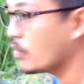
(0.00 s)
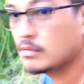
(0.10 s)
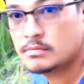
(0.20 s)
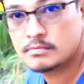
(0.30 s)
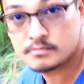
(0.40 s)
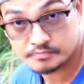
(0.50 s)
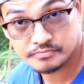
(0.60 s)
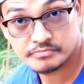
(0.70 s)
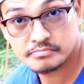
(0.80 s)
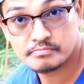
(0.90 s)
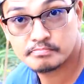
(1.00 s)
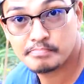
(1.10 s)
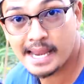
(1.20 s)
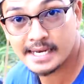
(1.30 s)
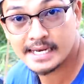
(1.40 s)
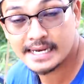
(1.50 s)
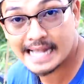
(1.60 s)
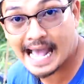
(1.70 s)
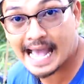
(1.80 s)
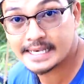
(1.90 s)
ลูก เป็น
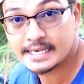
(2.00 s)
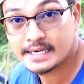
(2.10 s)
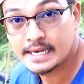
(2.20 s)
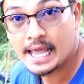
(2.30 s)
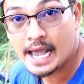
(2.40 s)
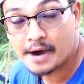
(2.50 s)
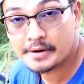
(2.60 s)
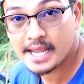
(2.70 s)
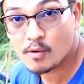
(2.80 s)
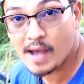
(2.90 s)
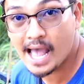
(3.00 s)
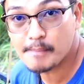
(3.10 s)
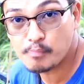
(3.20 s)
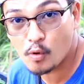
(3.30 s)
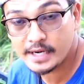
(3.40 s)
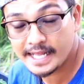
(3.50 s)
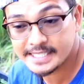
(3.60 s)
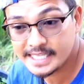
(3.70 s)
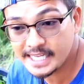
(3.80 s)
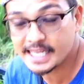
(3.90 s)
การเรียกว่าปรุงดิน
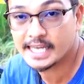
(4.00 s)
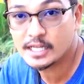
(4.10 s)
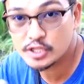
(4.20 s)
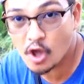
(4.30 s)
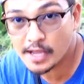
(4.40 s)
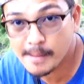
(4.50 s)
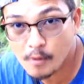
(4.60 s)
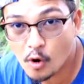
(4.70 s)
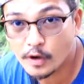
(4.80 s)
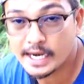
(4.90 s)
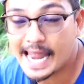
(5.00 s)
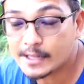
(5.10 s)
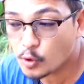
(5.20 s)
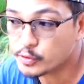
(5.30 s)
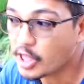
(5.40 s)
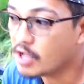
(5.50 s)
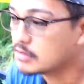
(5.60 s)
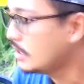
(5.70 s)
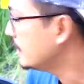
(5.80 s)
ที่ต้องเข้มข้นและถูกต้อง